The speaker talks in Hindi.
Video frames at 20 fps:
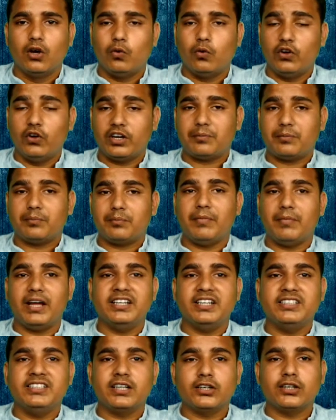वो एक
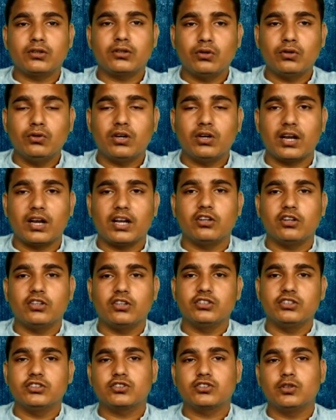मैनेजर के थ्रू कर रहे होते
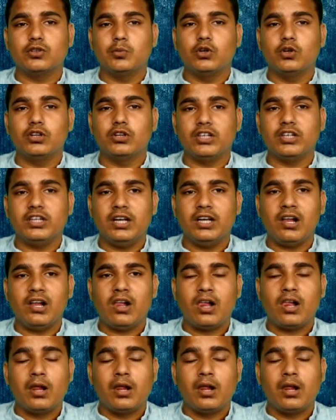हैं जिसको बोलते हैं